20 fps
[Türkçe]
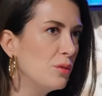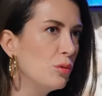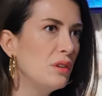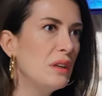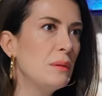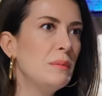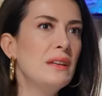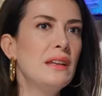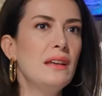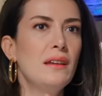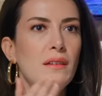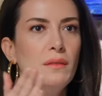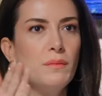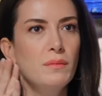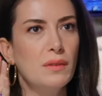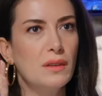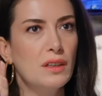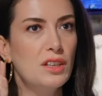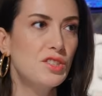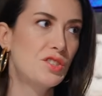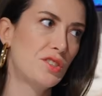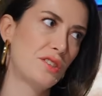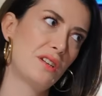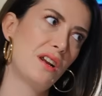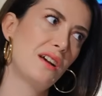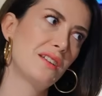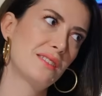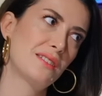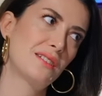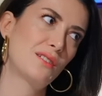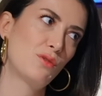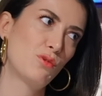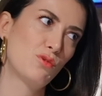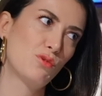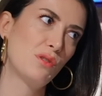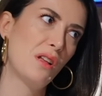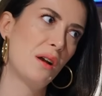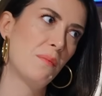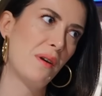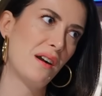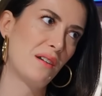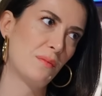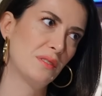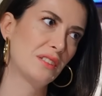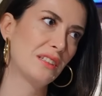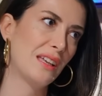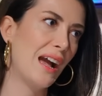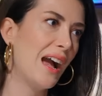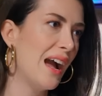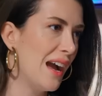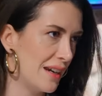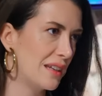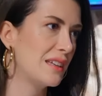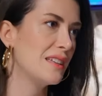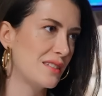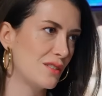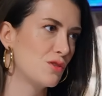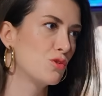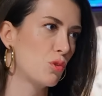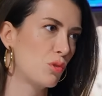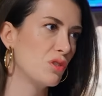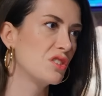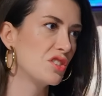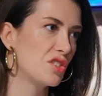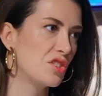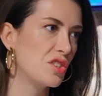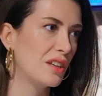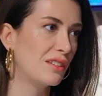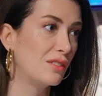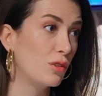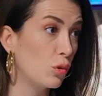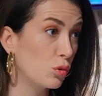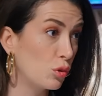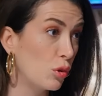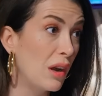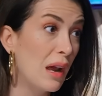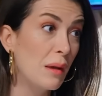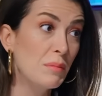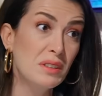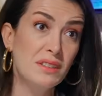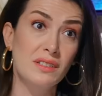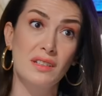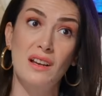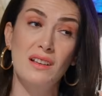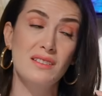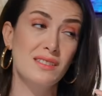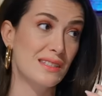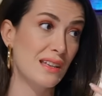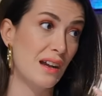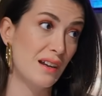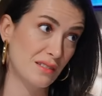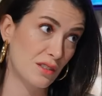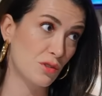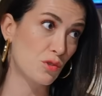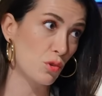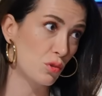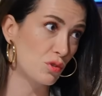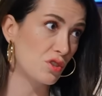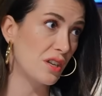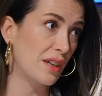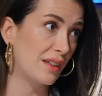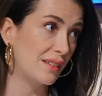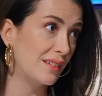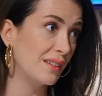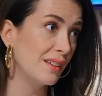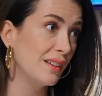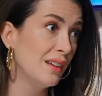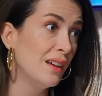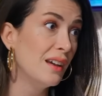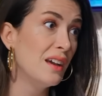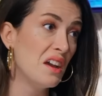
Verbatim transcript: dönemine hiç transların gözünden bakmadık. Yani herkesin çok acı çektiği o dönemde translar da çok çekti.